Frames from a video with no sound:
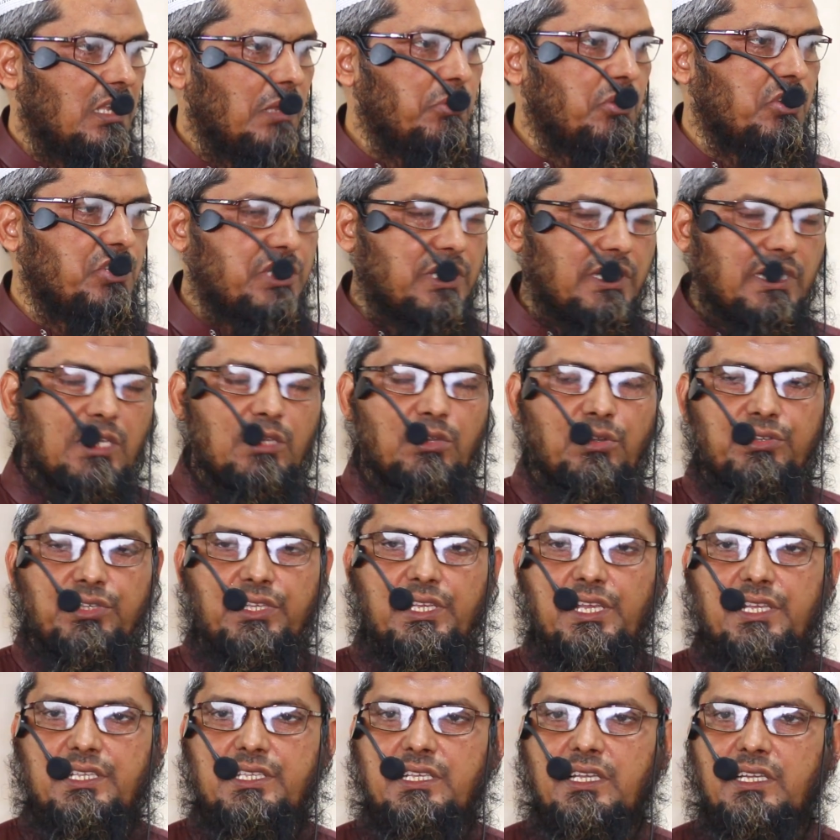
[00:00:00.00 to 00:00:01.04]
এবং সেটারও
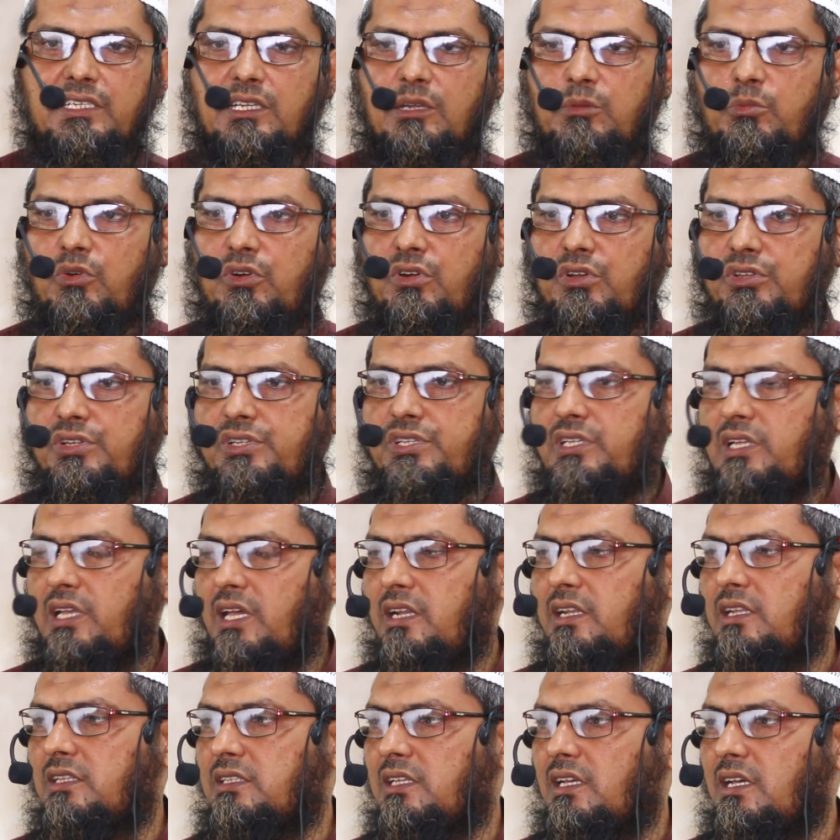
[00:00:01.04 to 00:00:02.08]
কি আছে একটা বয়স
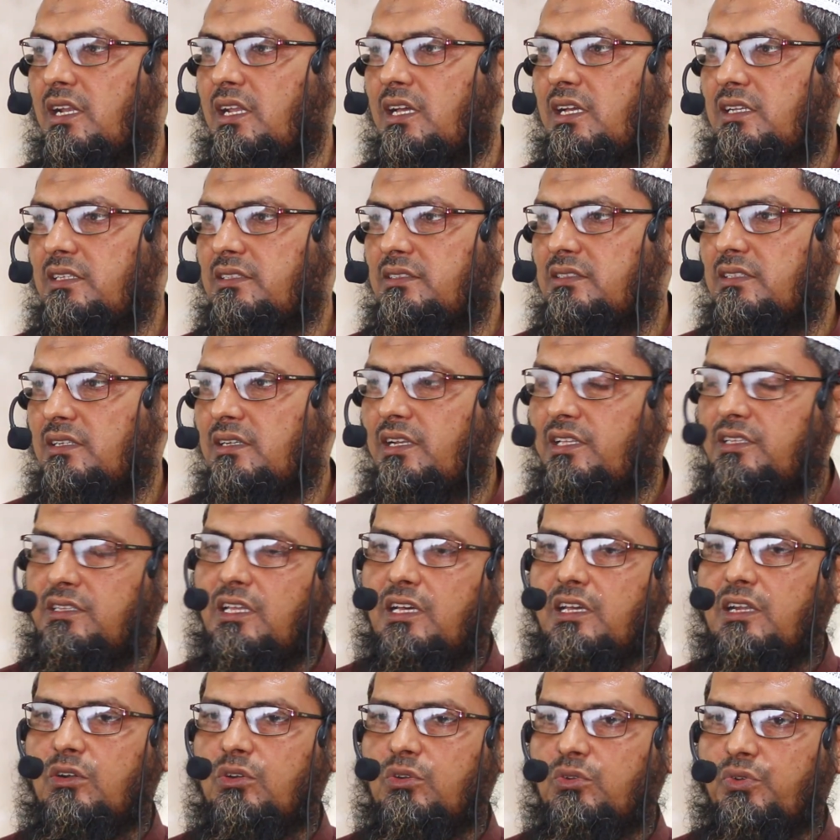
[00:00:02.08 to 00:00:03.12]
আল্লাহ তালা
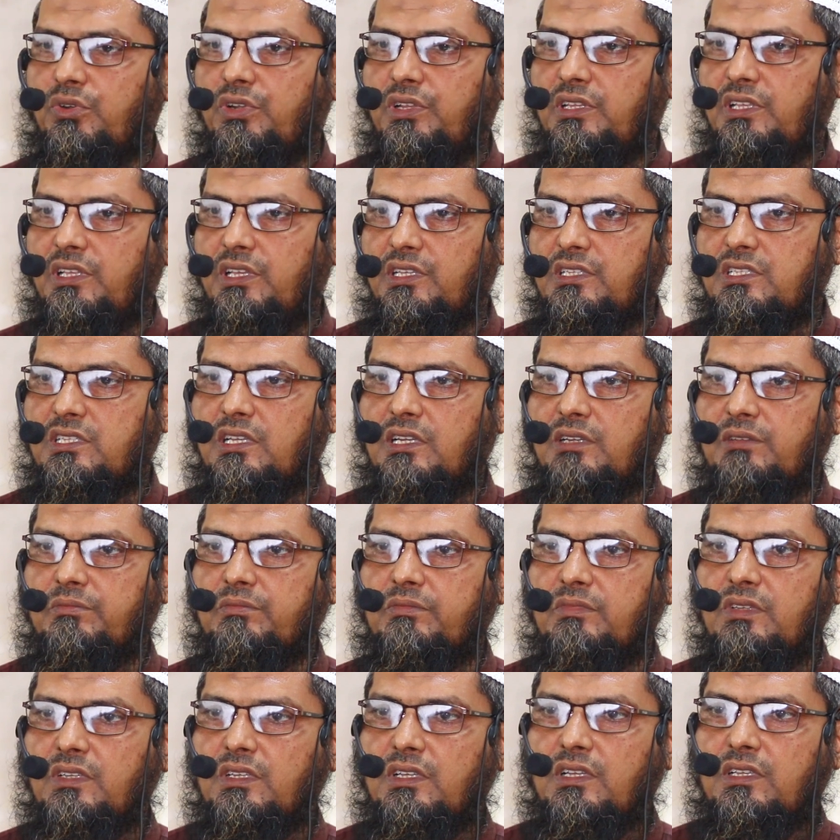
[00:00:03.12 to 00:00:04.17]
নির্ধারণ করে দিয়েছেন
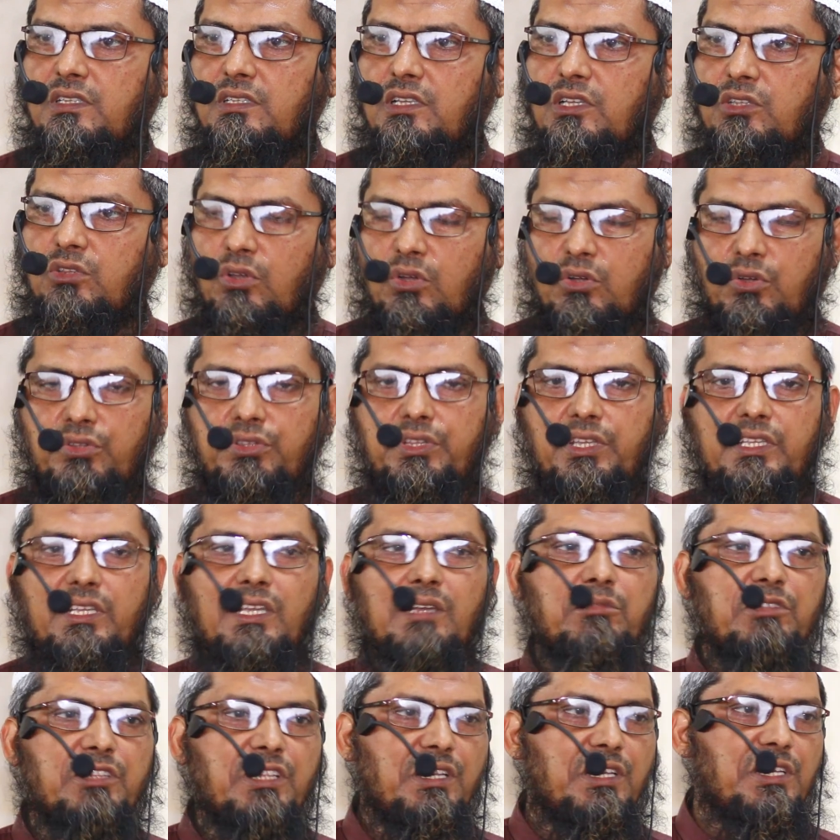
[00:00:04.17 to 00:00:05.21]
যে তখন থেকে
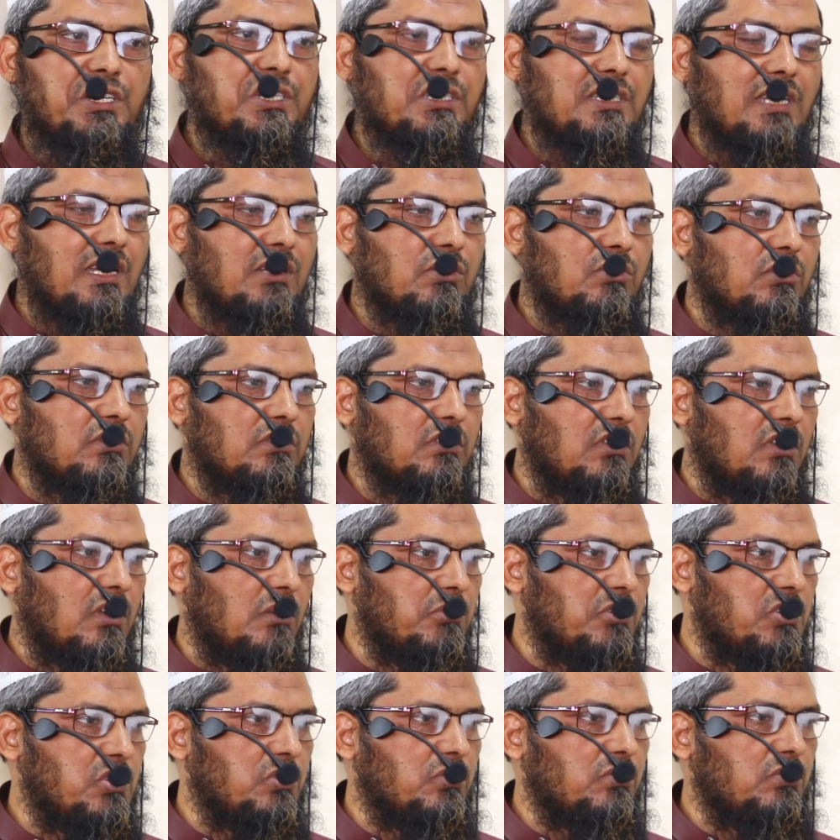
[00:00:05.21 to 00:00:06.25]
আমাদের স্টার্ট করতে
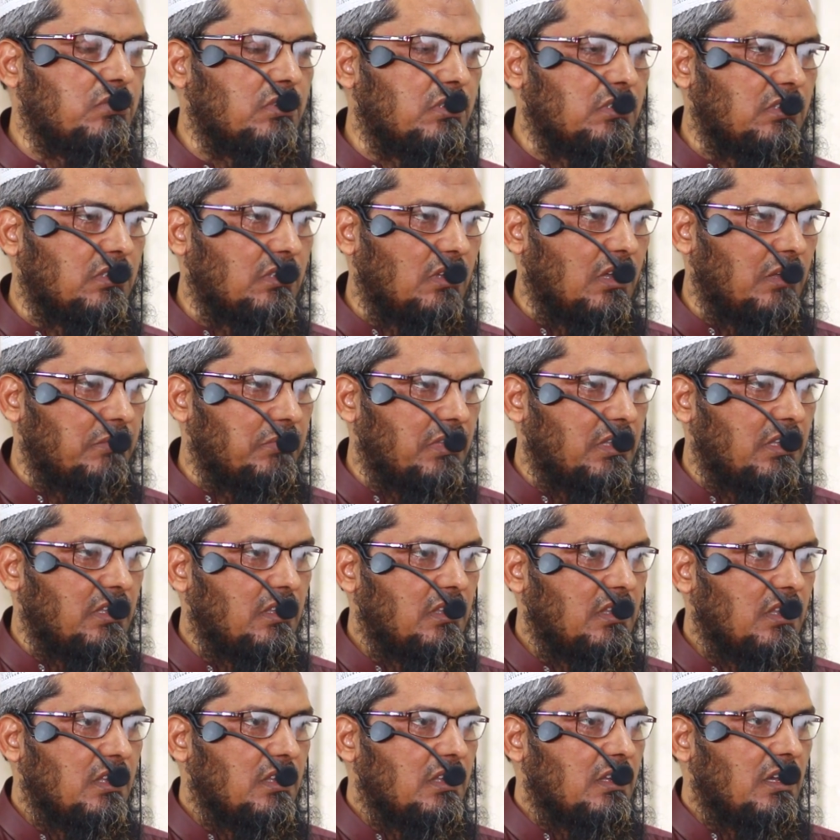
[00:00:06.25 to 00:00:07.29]
হবে শুরু করতে হবে
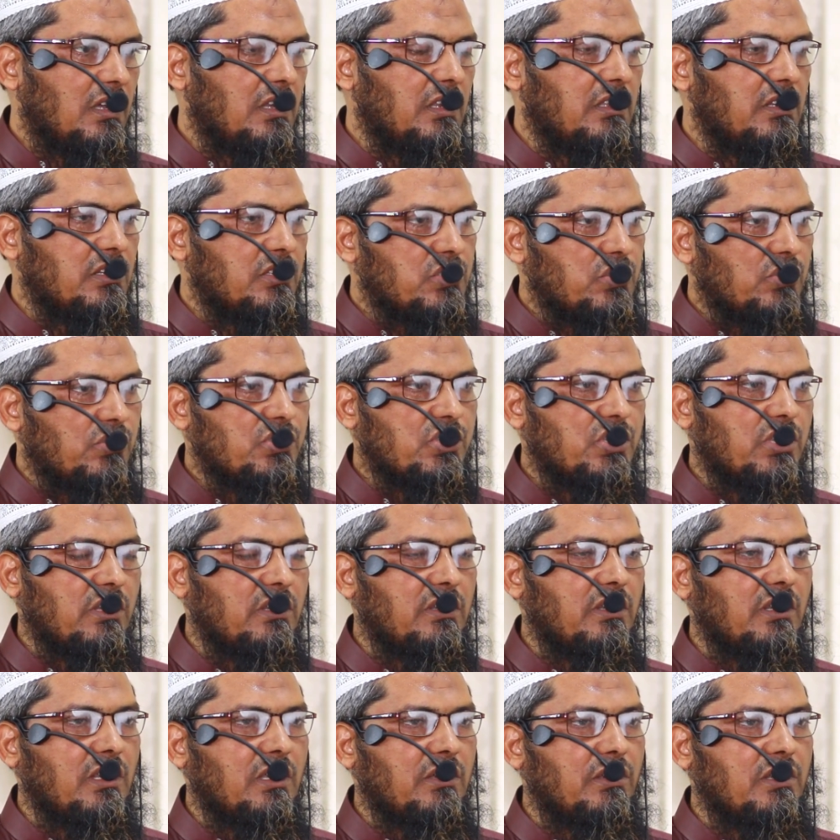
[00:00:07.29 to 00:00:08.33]
আল্লাহ রসুল
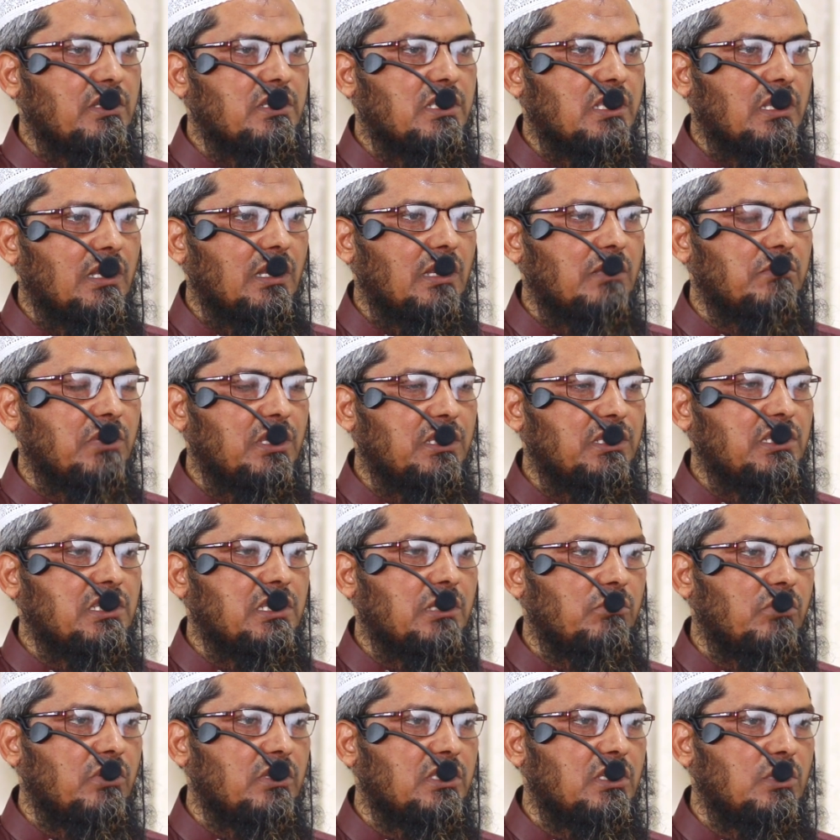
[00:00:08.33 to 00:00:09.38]
সাল্লাহ আলি সাল্লাম হাদিসে
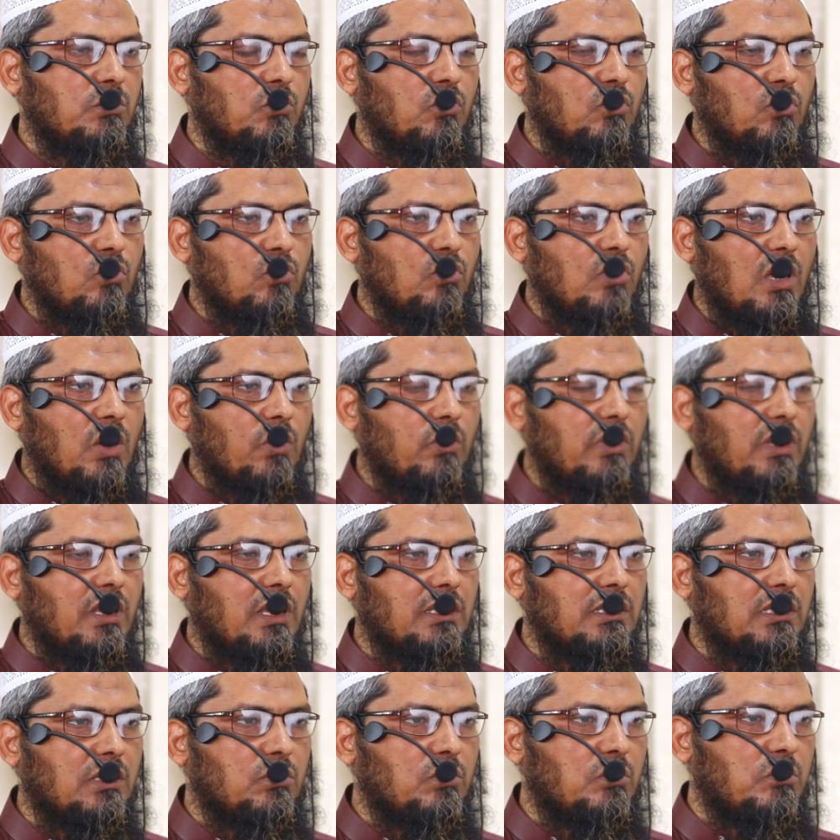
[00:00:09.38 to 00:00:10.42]
বলেছে মুরু আউলা
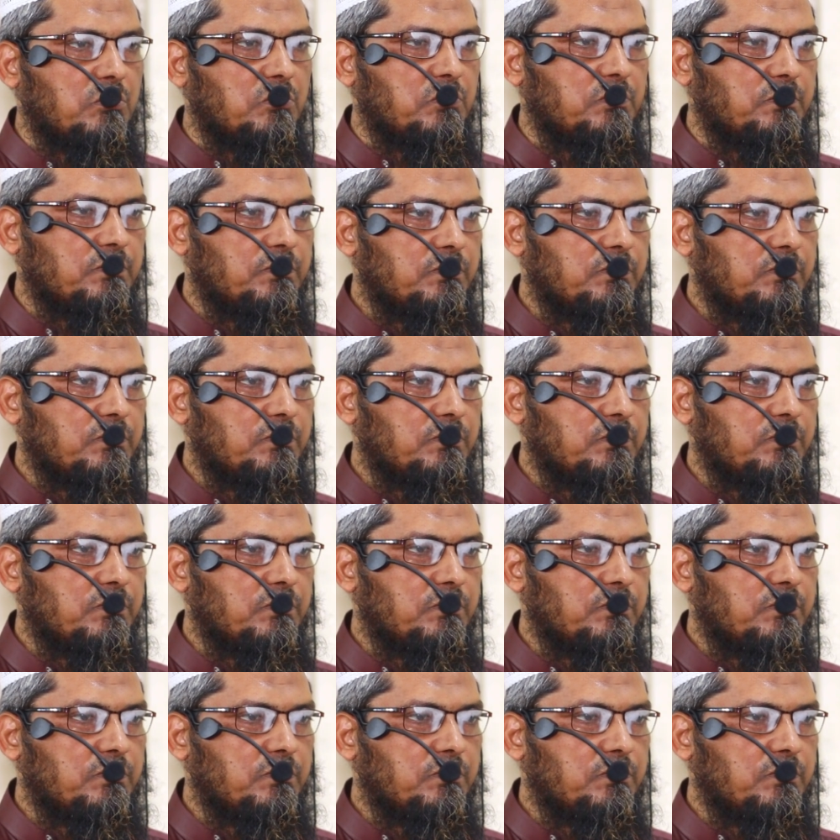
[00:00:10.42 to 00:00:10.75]
দেখুন